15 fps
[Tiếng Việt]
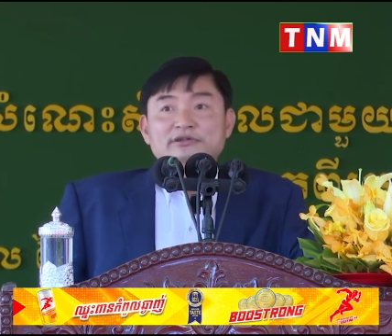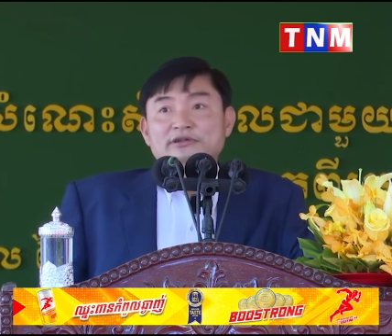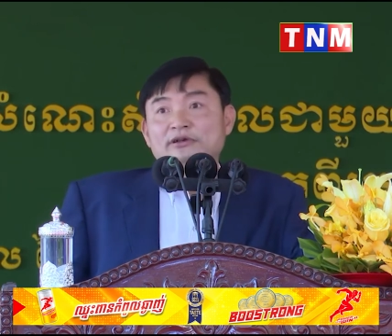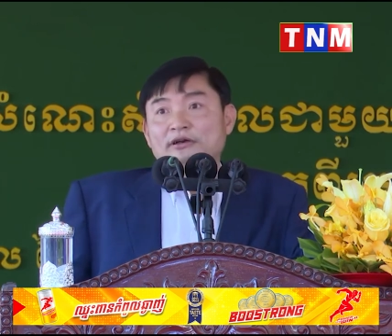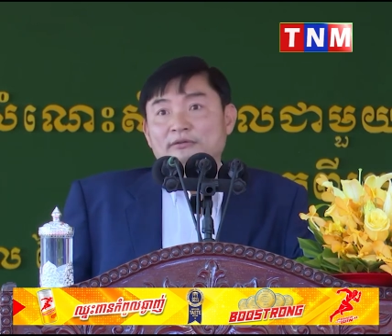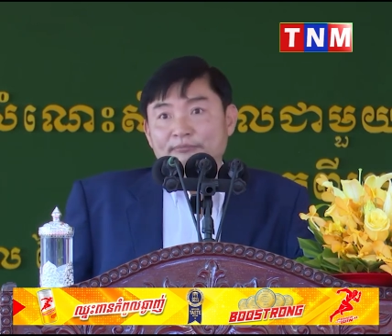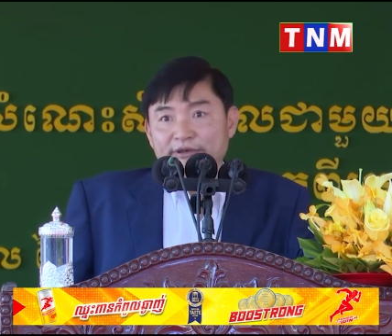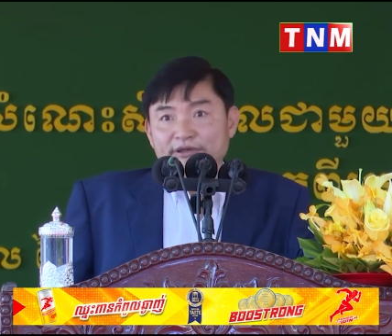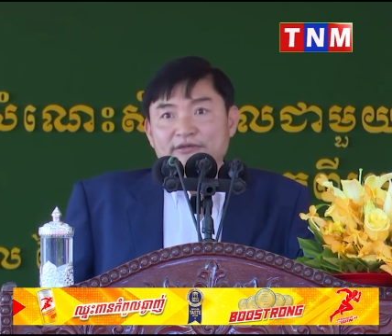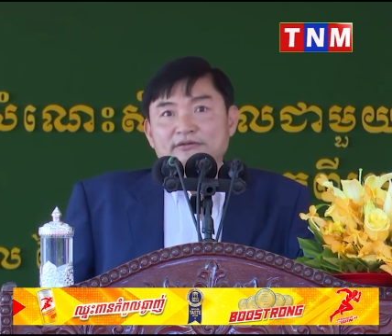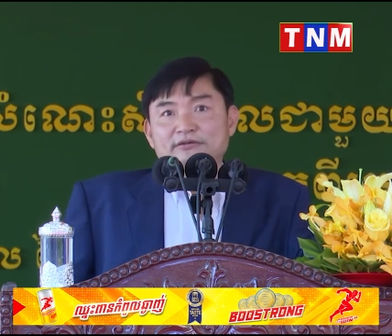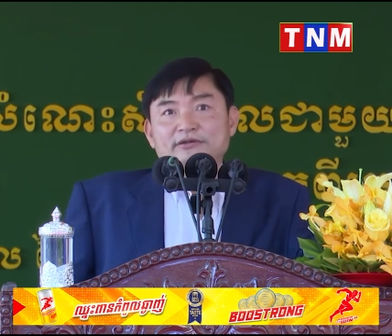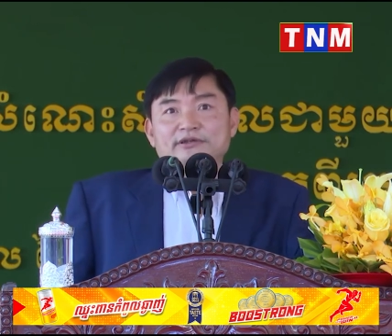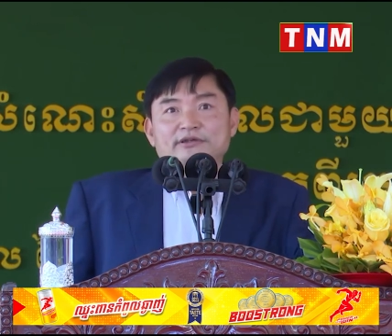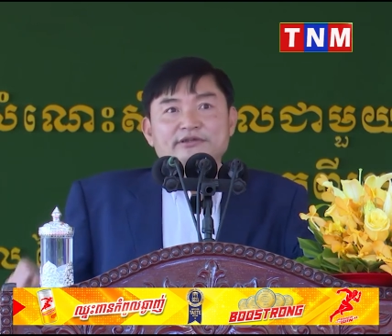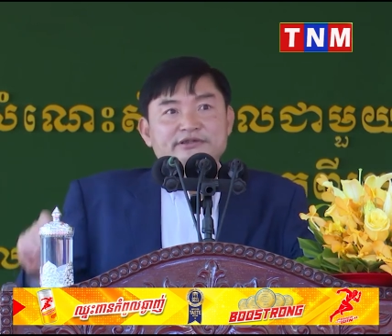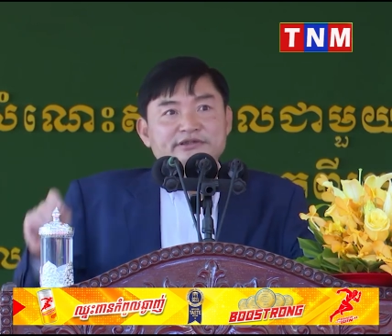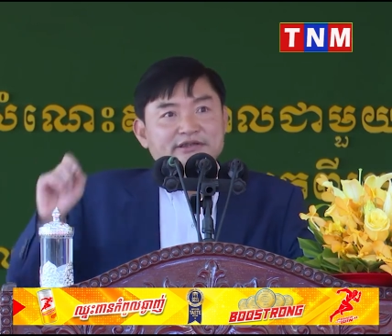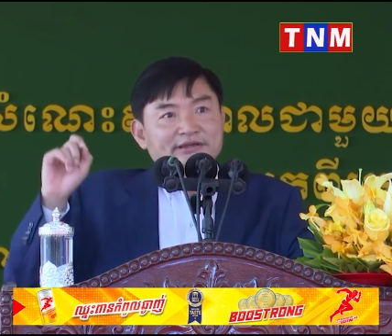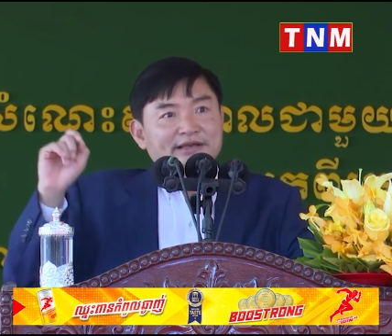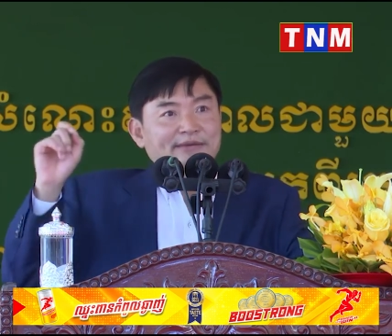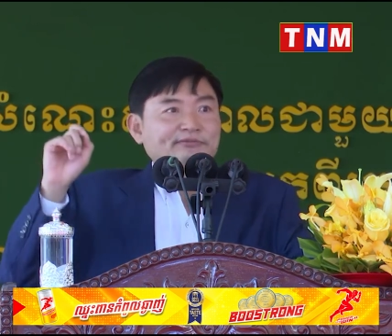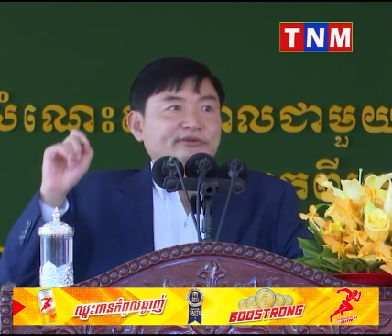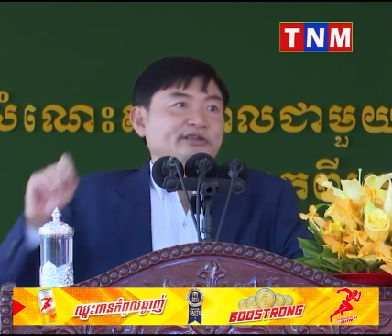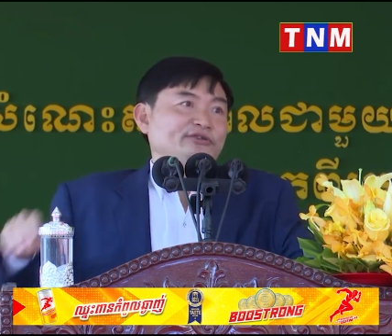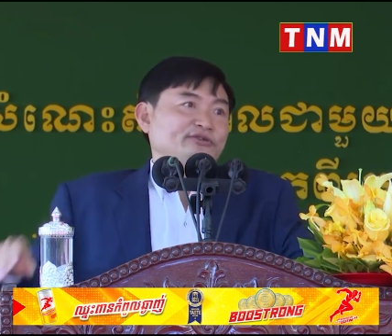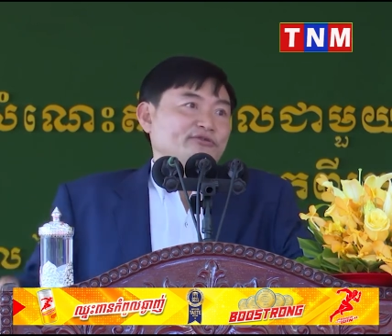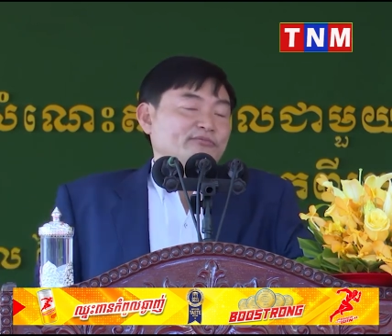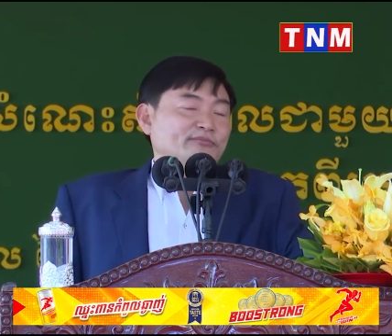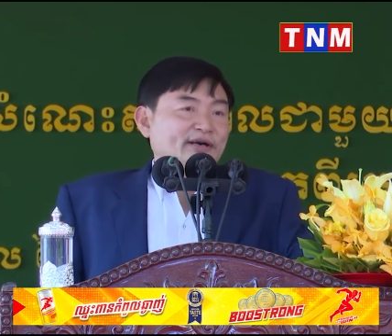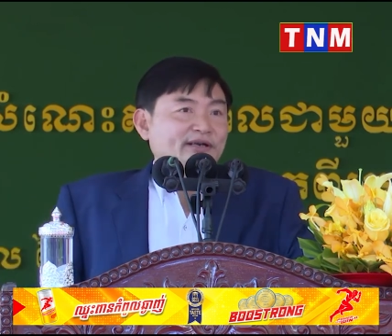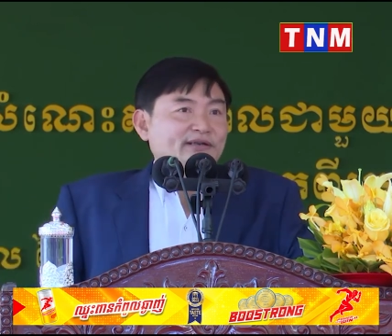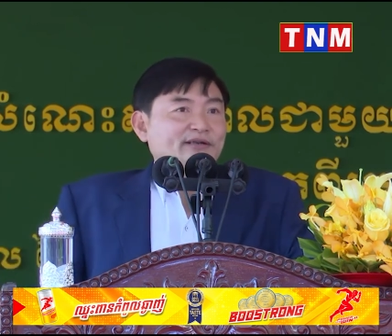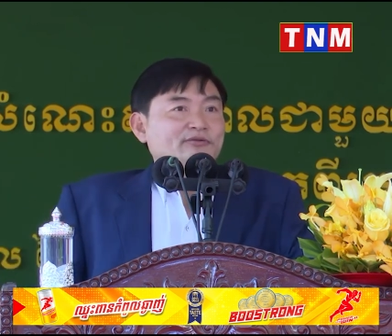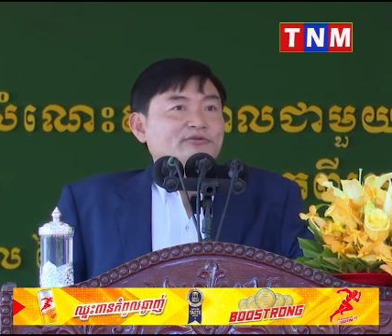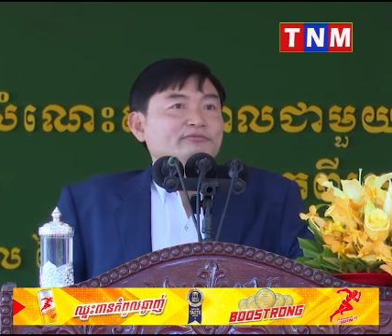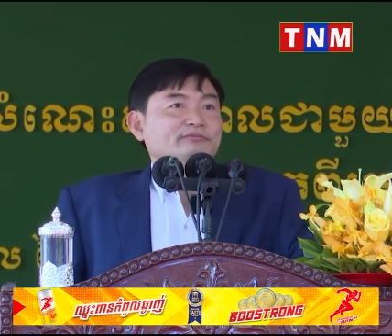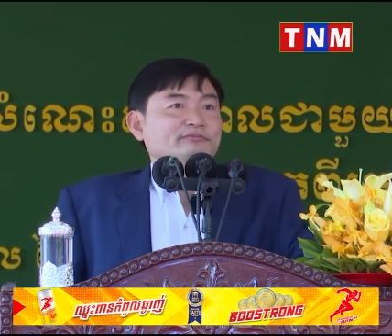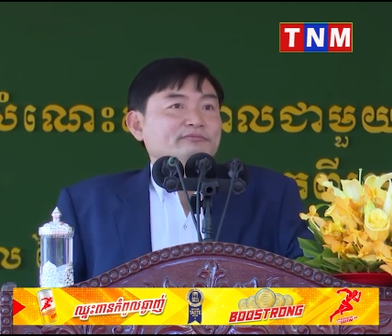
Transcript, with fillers: cứ nơi cọp bịch chỉ cam thiên yếu bài để lục